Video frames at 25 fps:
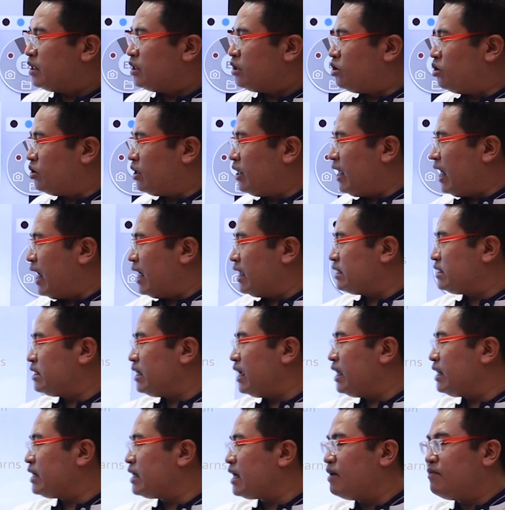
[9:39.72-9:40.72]
ยกตัวอย่าง
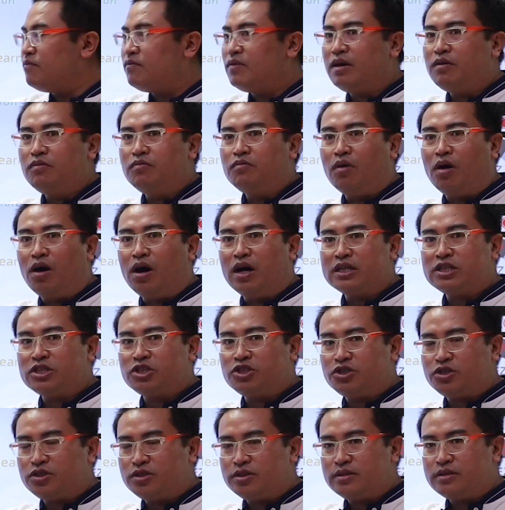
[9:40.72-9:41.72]
เช่นคำว่า
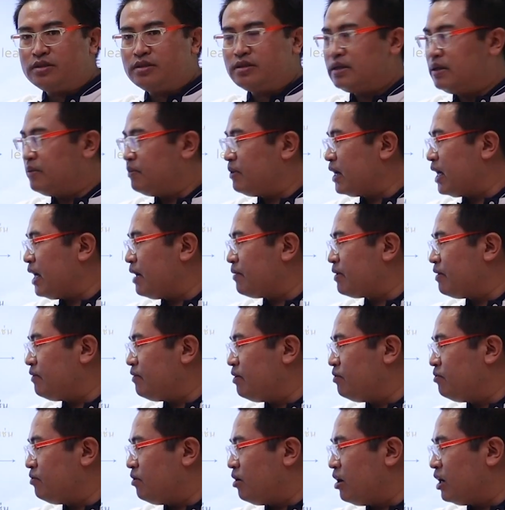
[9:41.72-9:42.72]
watch เห็นไหมครับคำ
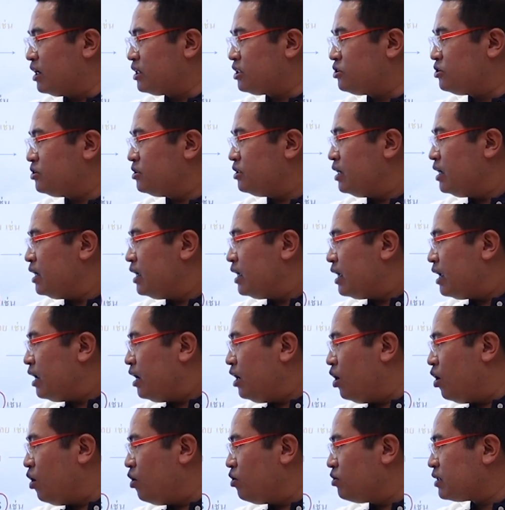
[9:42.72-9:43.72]
ว่า watch
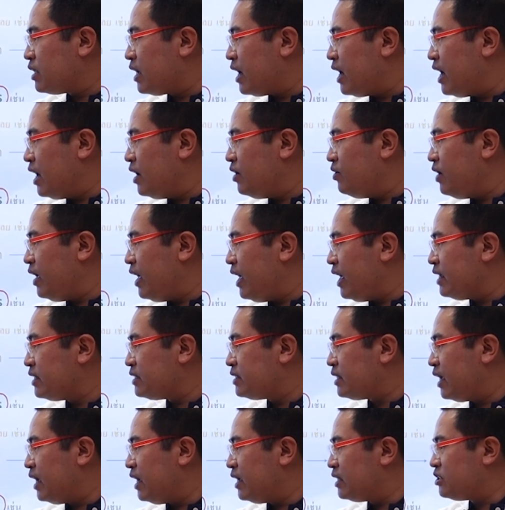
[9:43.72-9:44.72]
ลงท้ายด้วย
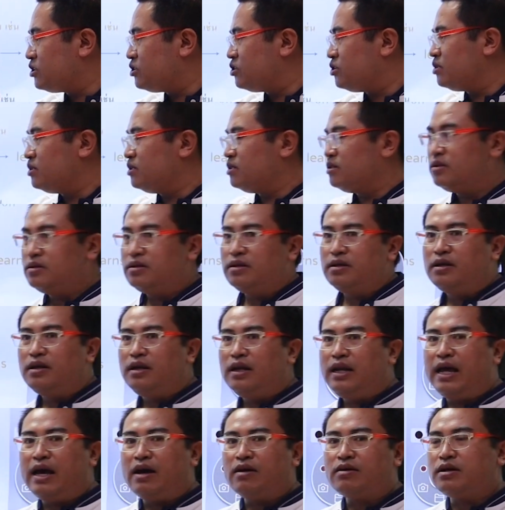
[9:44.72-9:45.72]
sh
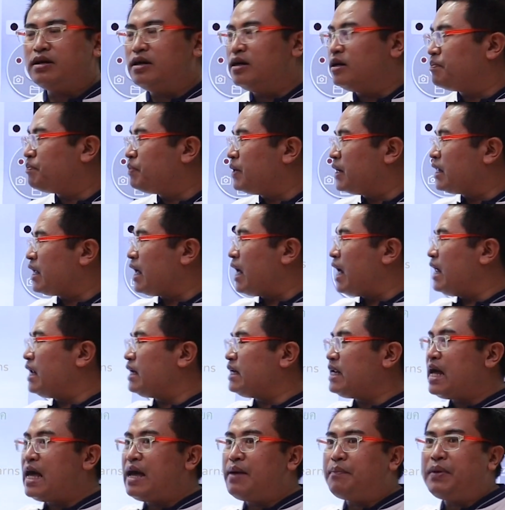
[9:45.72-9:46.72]
แล้วเกิดประธาน
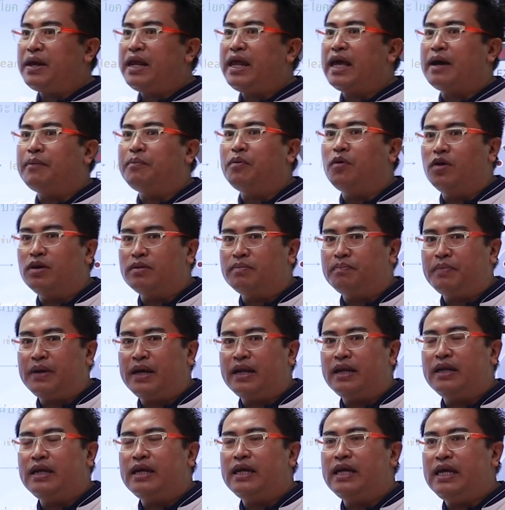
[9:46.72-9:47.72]
หน้าเป็นเอกพจน์ เป็
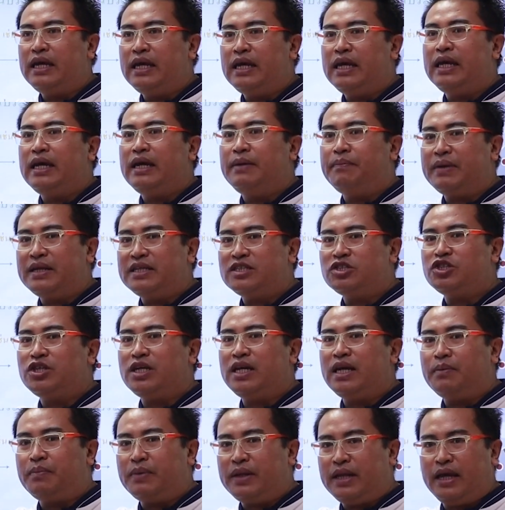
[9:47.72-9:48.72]
น he เป็น
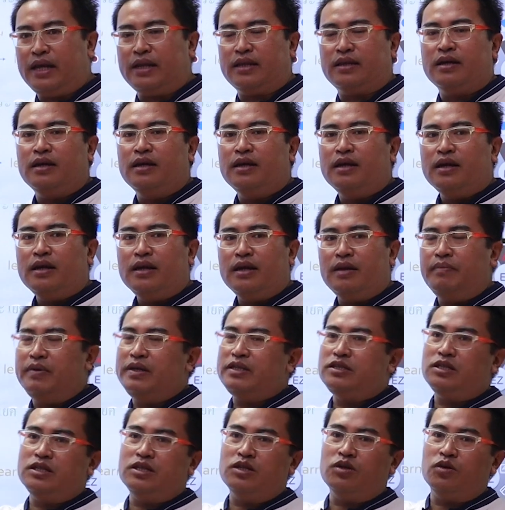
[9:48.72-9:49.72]
she เป็น it หรือเป็
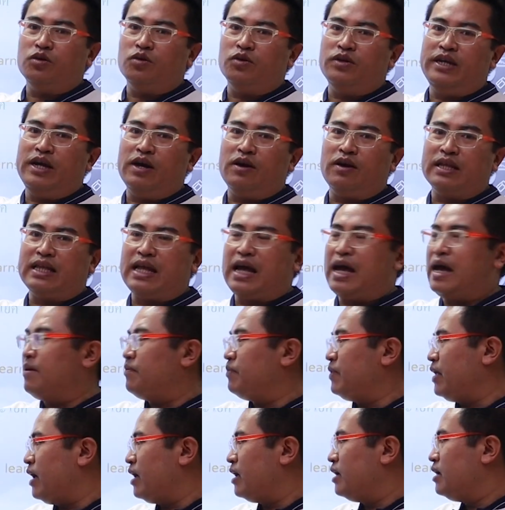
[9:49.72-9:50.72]
นชื่อคนคนเดียวก็ตาม
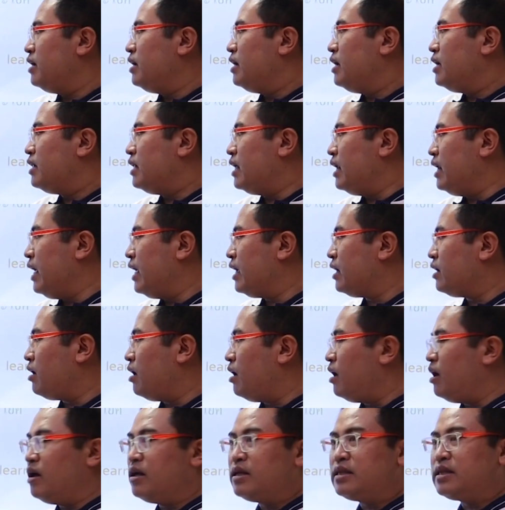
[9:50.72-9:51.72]
เนี่ยนักเรียน
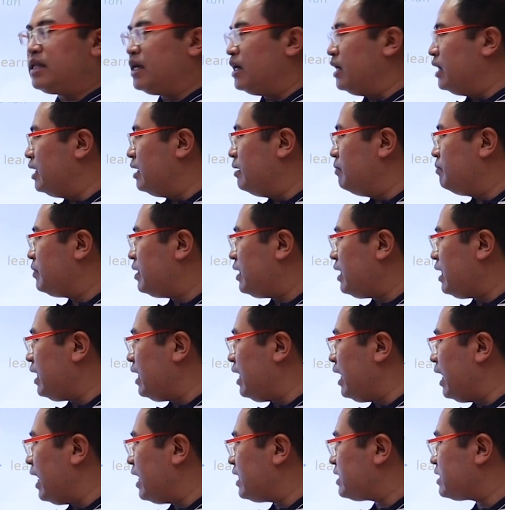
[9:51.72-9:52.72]
ก็เติม
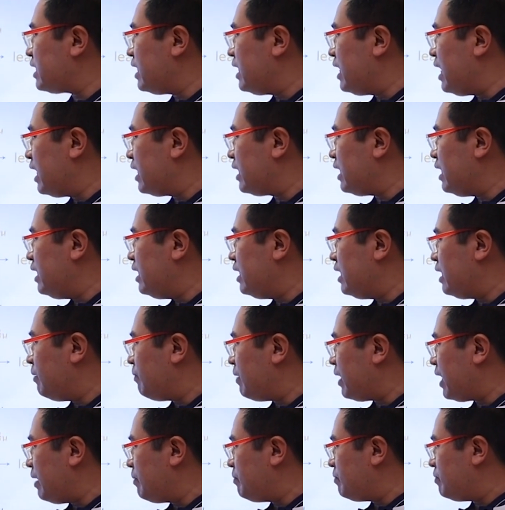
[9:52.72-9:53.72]
es ข้างหลังได้เลยเห็น
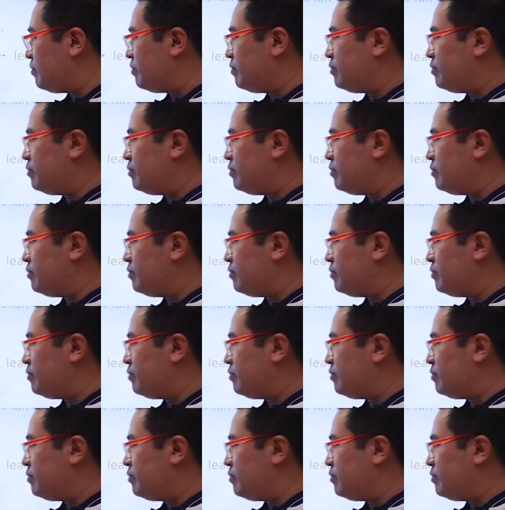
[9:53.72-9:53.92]
ไหมครับ